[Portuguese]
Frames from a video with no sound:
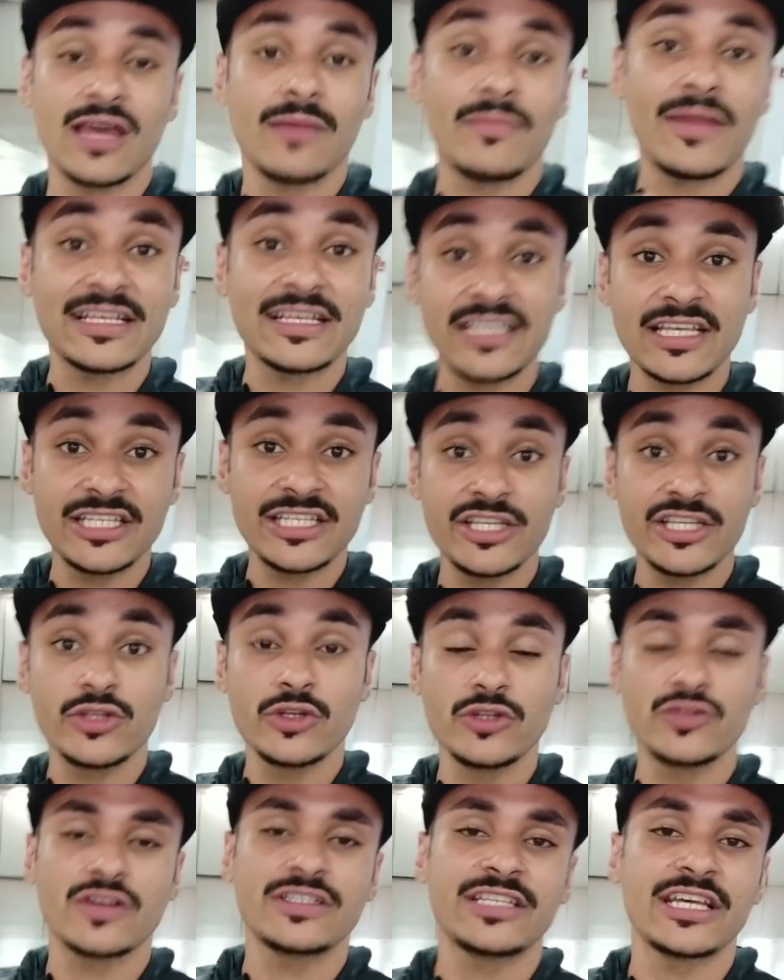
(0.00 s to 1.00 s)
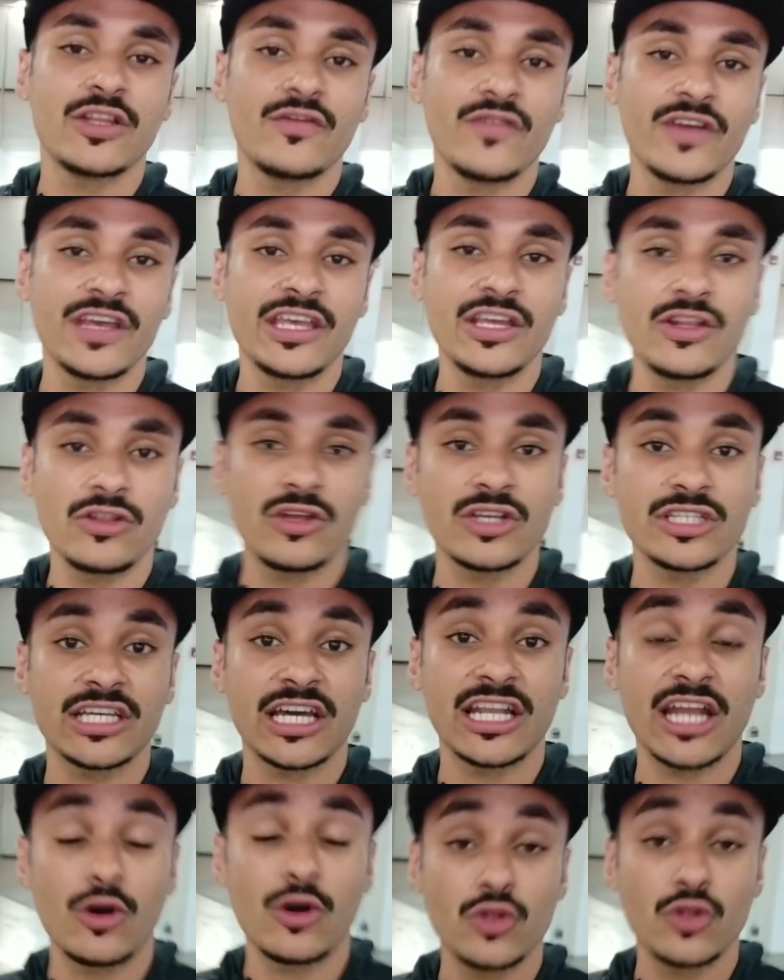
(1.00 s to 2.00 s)
Mas antes de tudo, se você é novo aqui no nosso
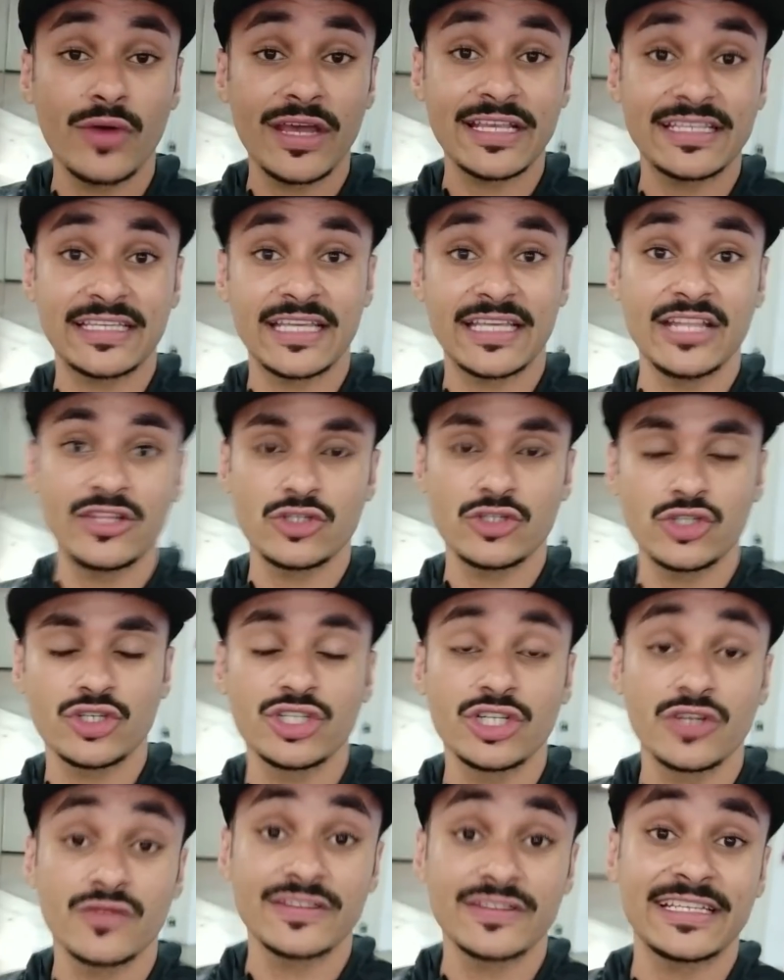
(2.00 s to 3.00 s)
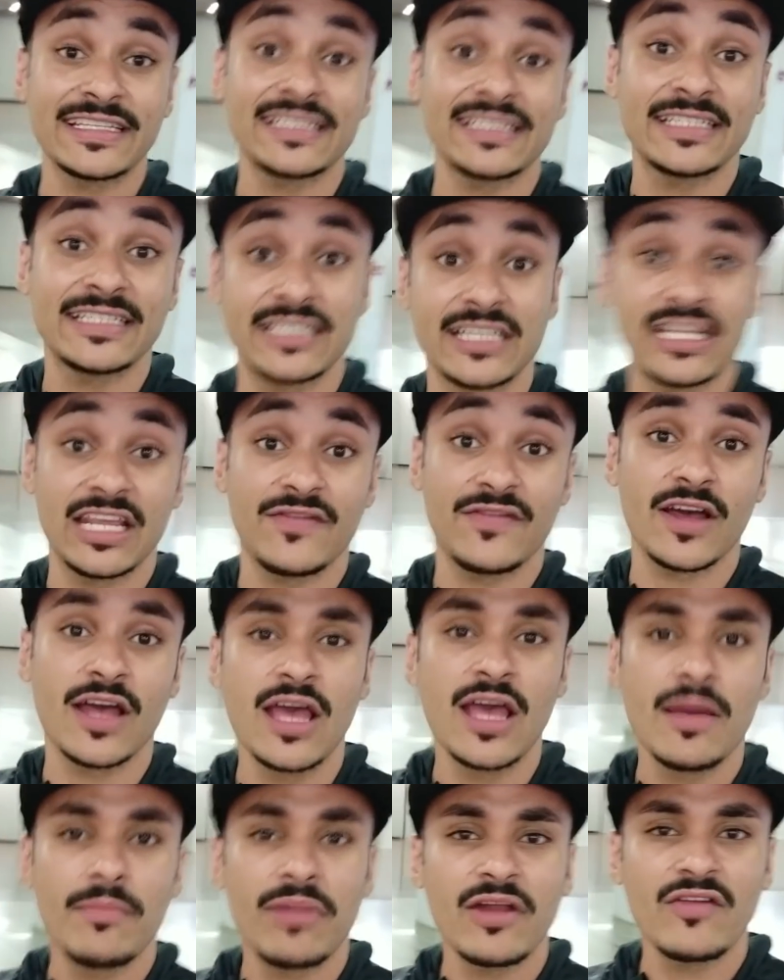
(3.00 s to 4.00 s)
canal, não é inscrito, eu sugiro que você se inscreva
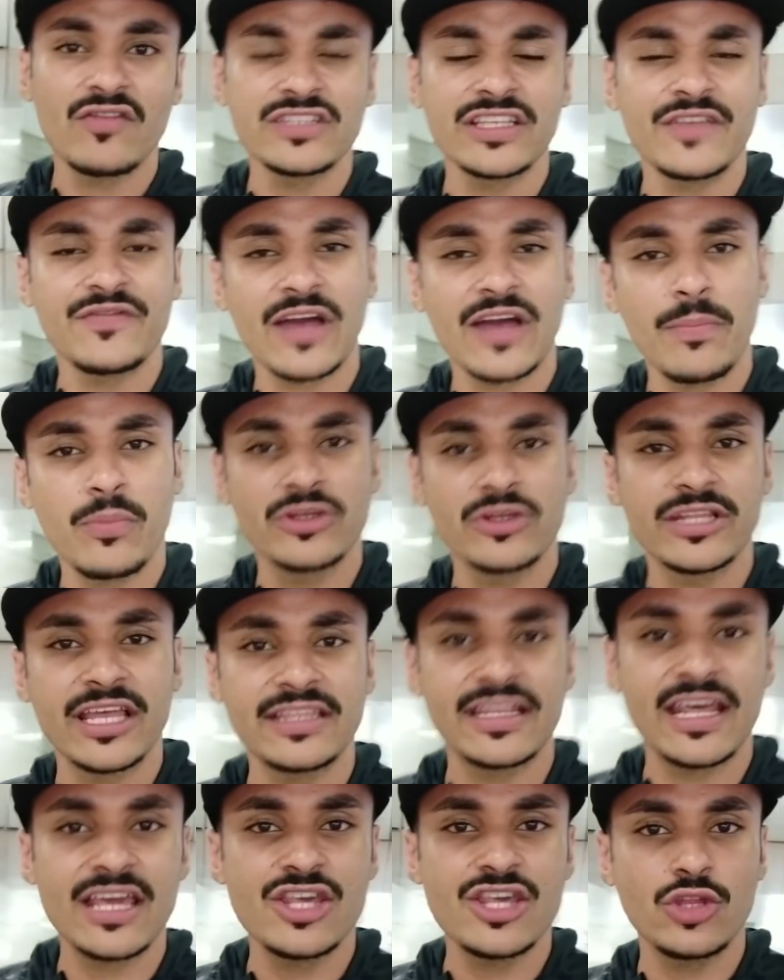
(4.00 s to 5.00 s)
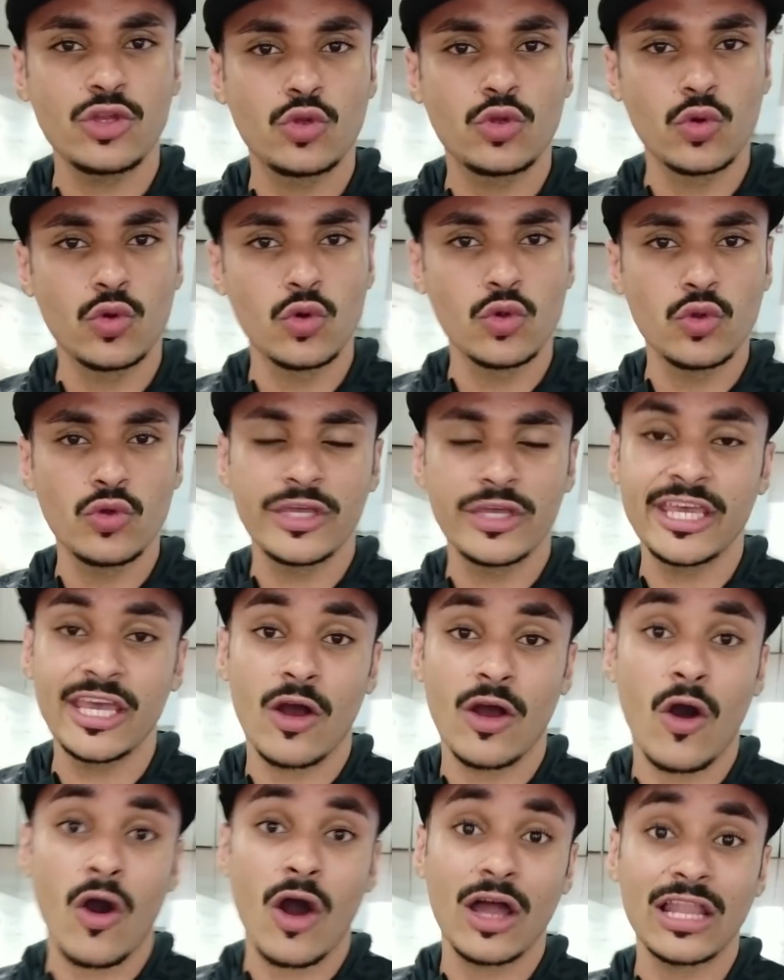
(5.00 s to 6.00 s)
para você ficar por dentro aí de tudo que
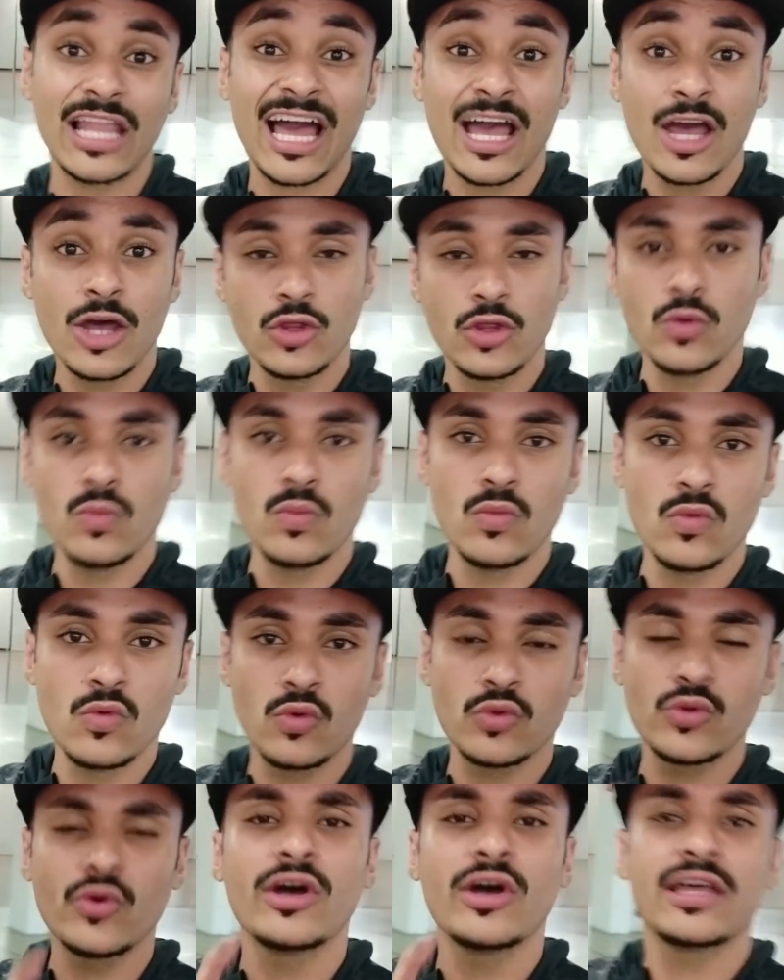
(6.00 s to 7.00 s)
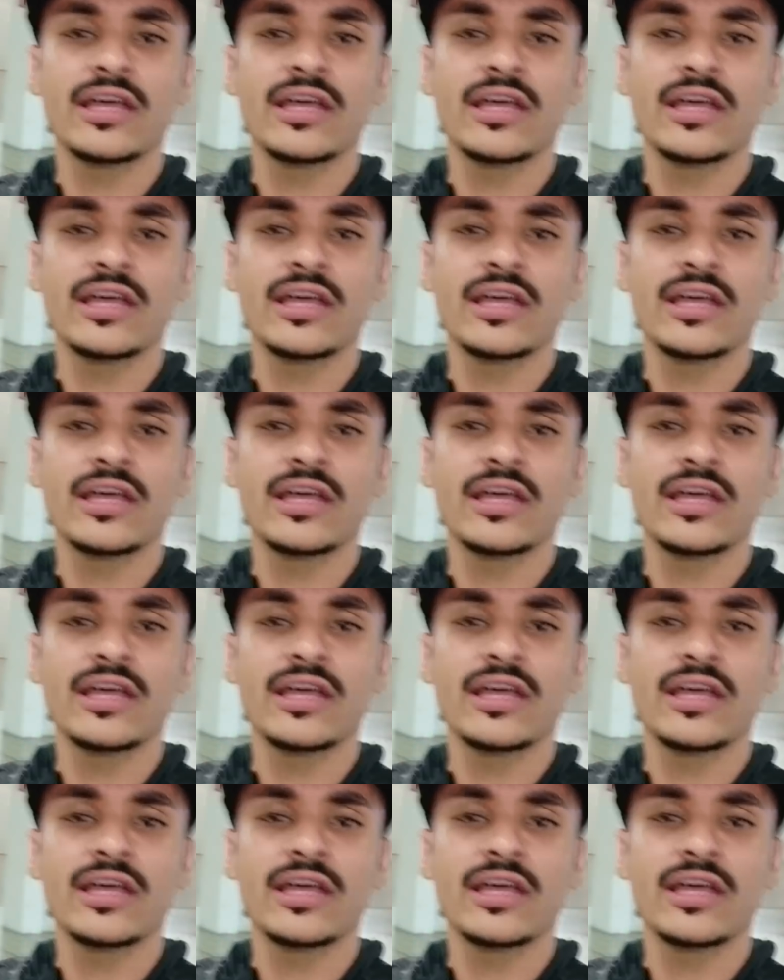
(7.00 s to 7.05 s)
rola no mundo